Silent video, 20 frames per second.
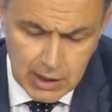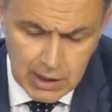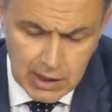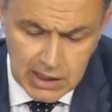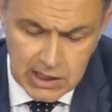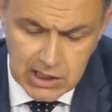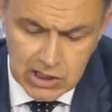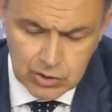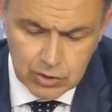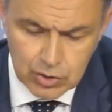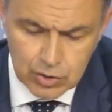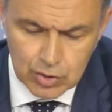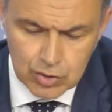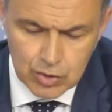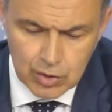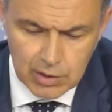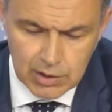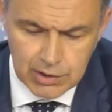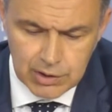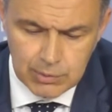Y estos dos
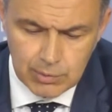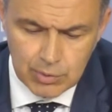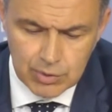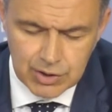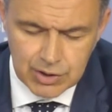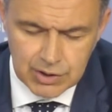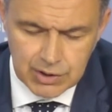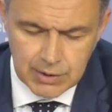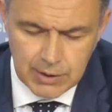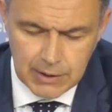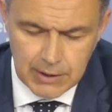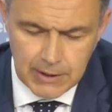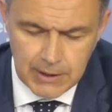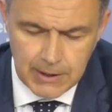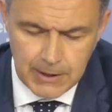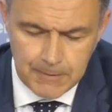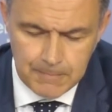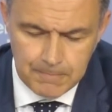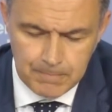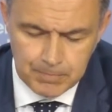objetivos
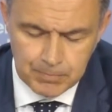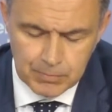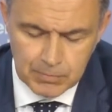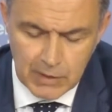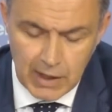eh,